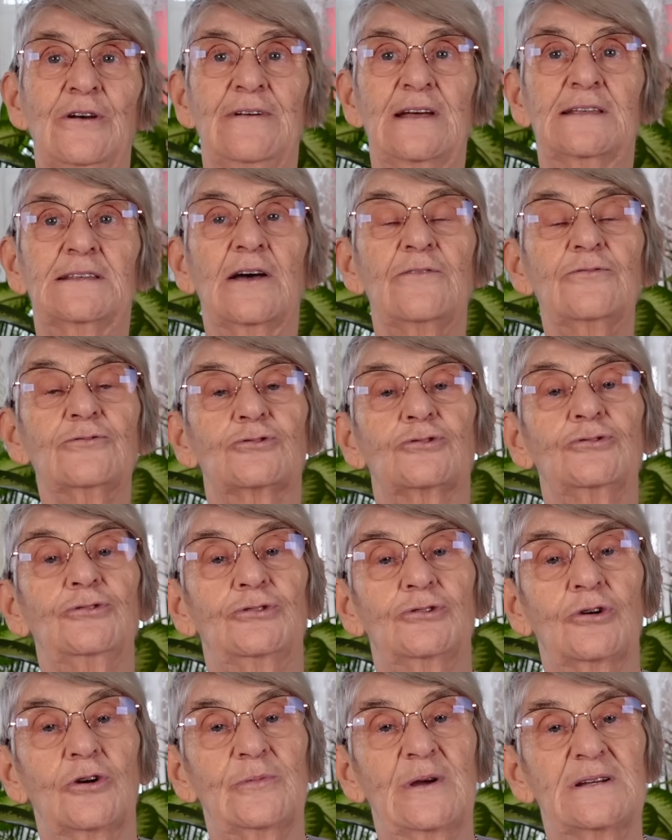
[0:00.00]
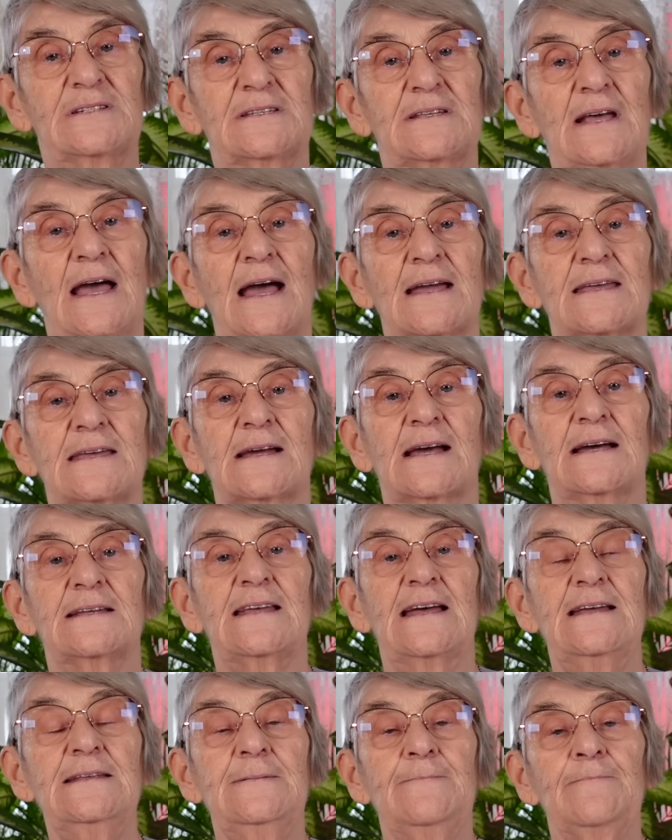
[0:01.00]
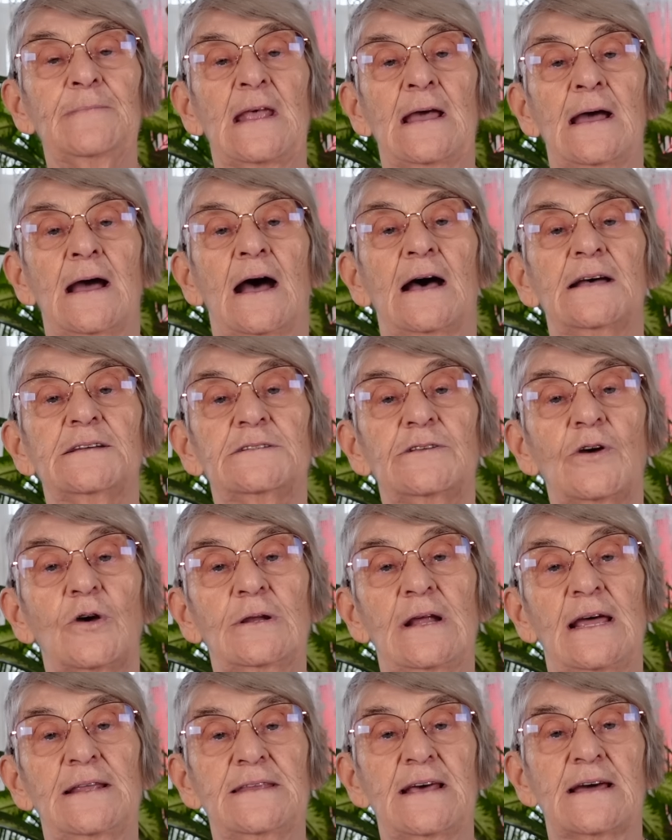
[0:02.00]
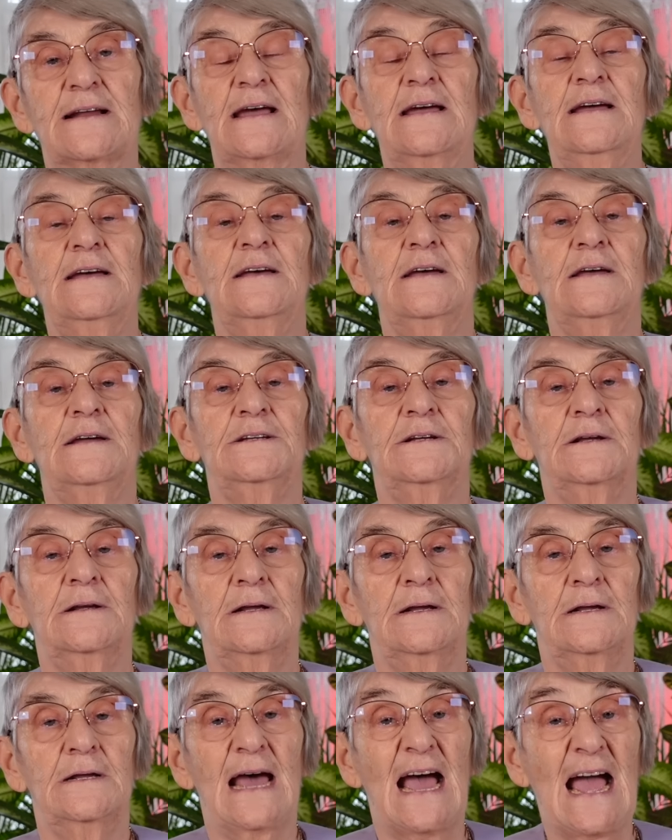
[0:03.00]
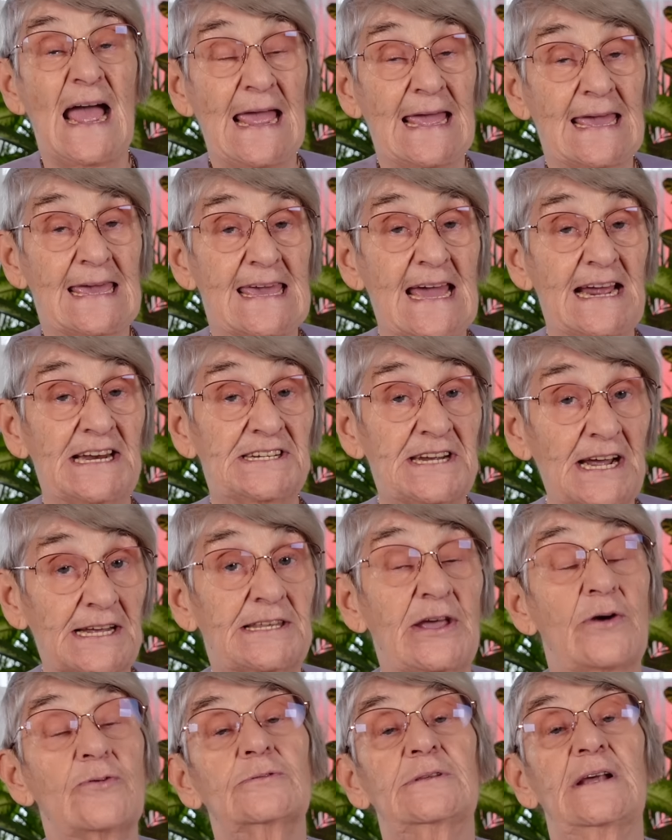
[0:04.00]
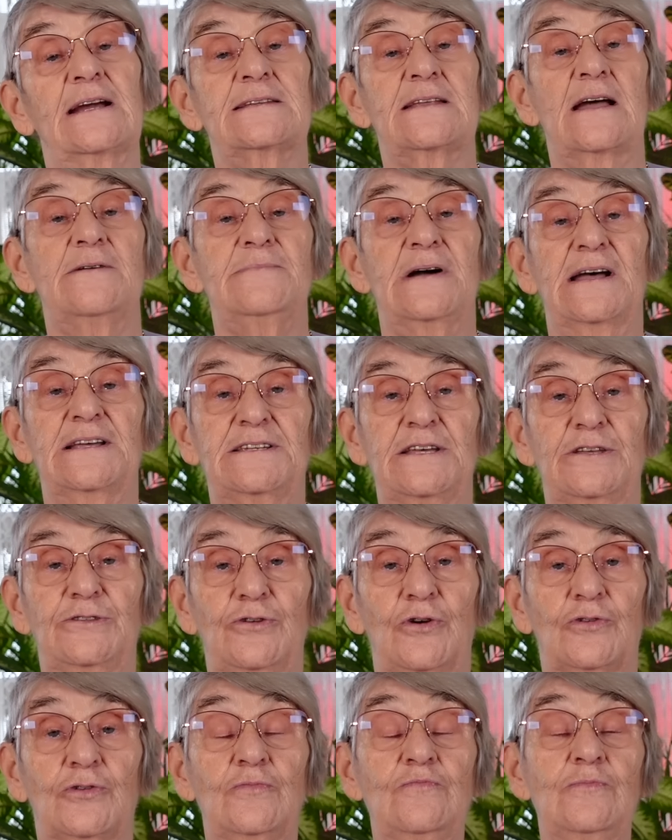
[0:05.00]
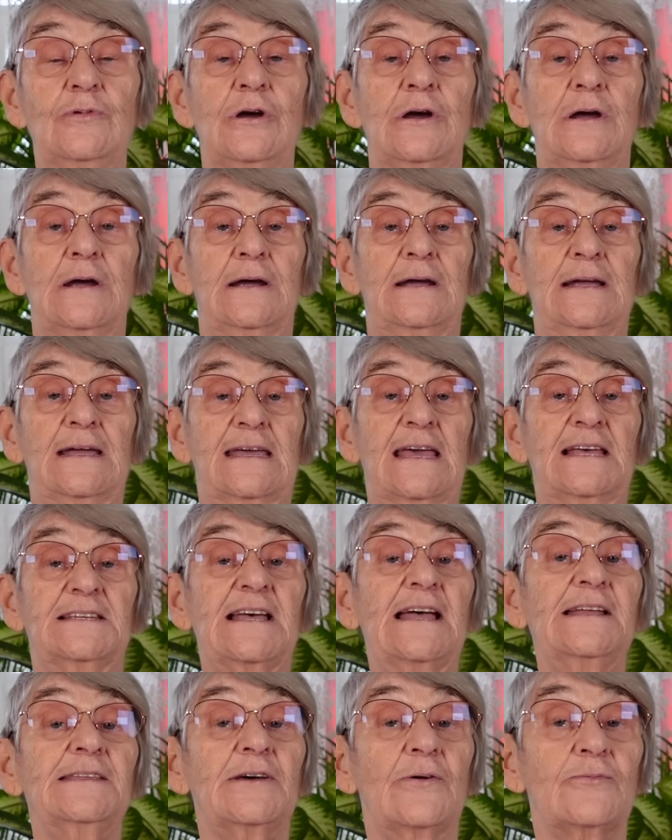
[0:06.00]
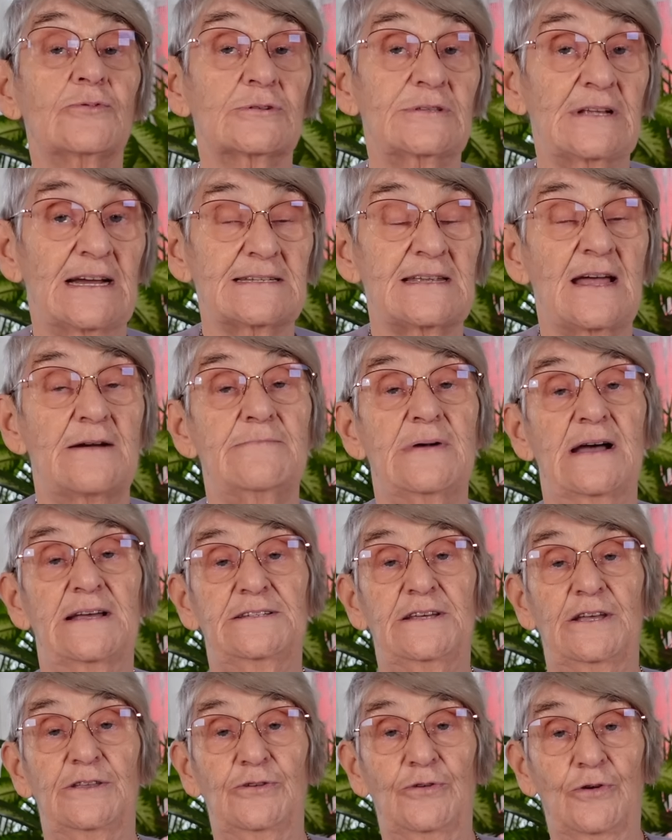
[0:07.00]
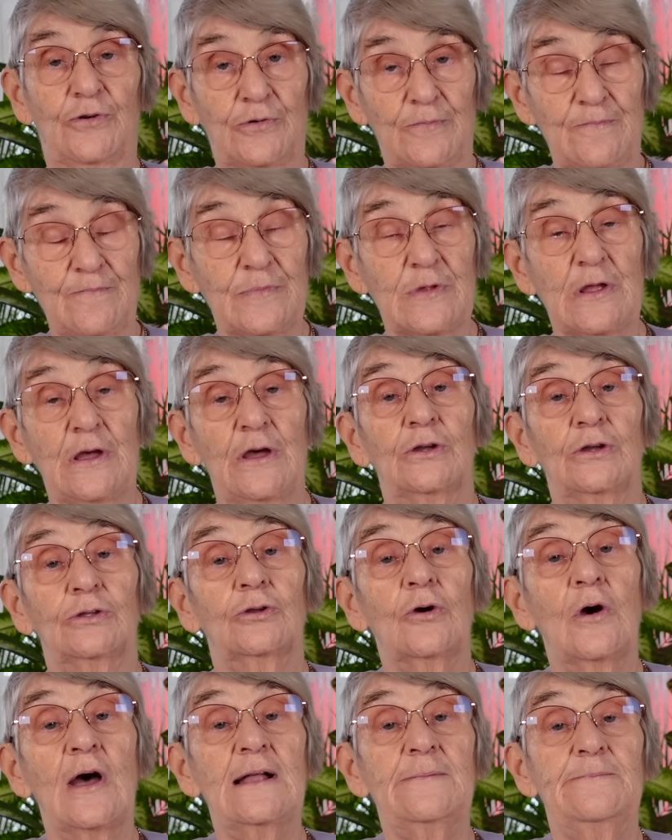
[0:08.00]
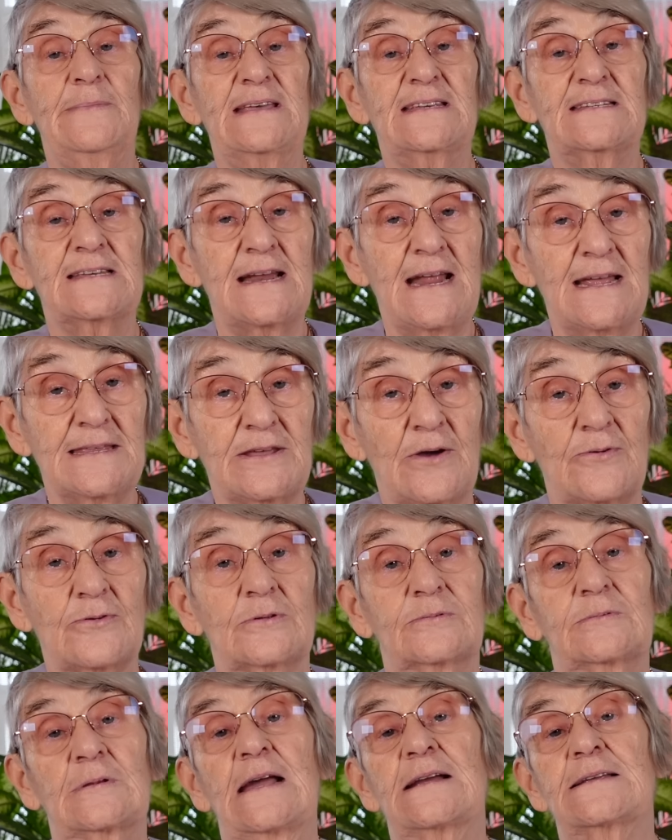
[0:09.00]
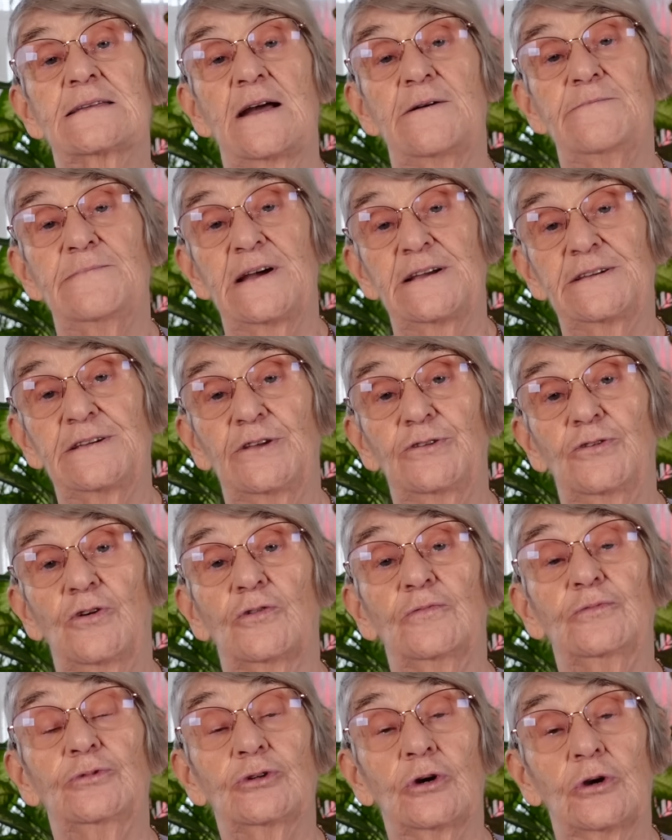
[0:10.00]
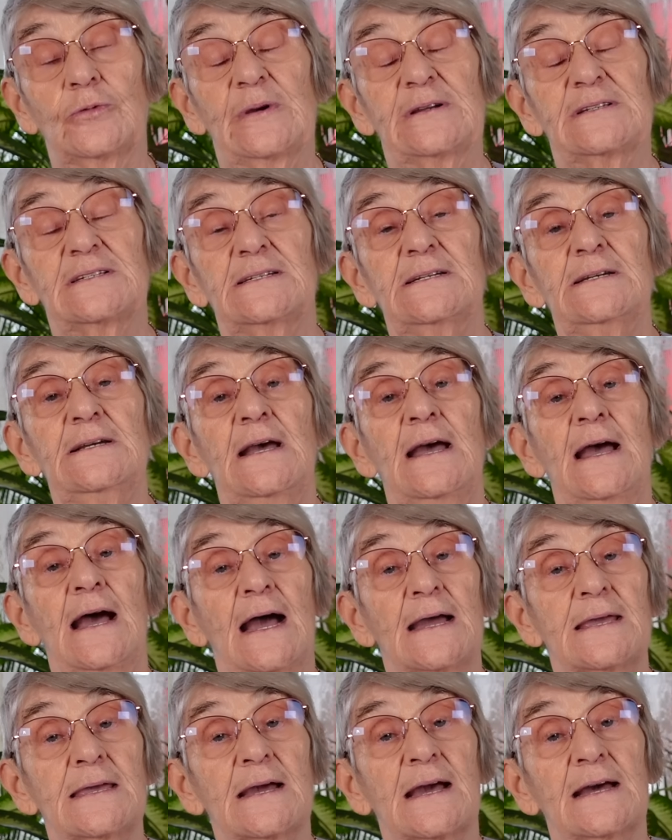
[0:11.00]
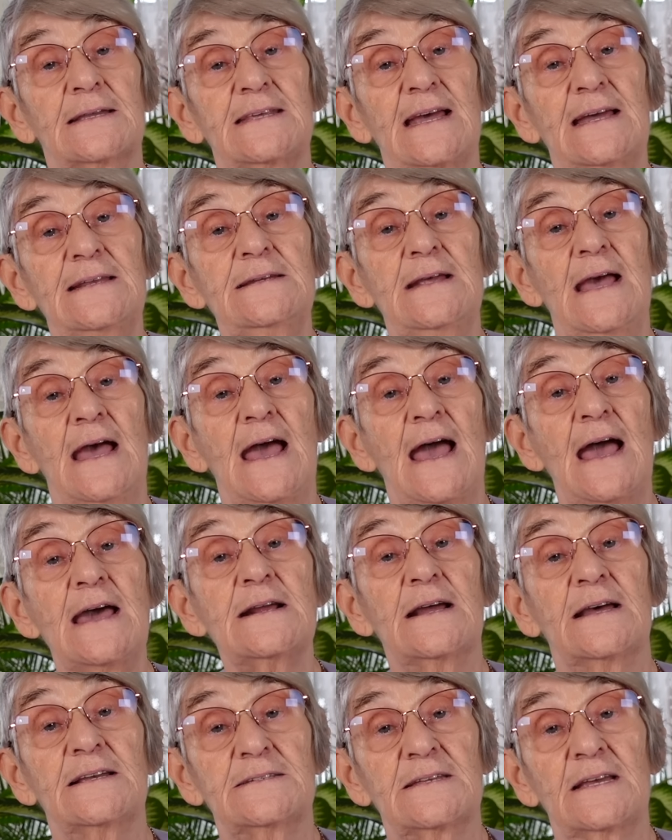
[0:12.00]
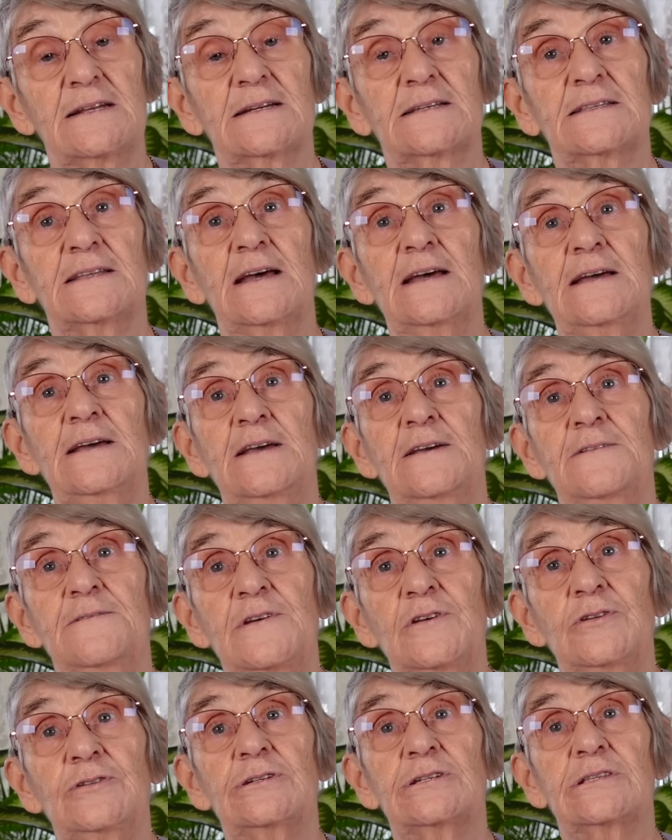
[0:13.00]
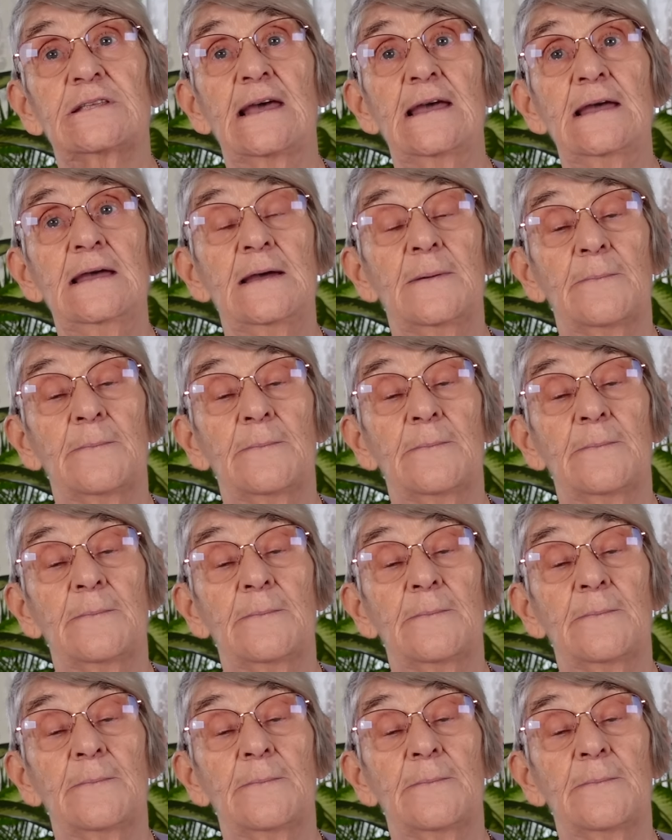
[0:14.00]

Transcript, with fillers: Ve tavuk suyu çorbası da hakikaten hasta olanlara, e, gerçek tavuklardan bahsediyorum, e, gezen tavuklardan bahsediyorum, doğal beslenen tavuklardan bahsediyorum çorbası. Hakikaten her hastalıkta, virüste,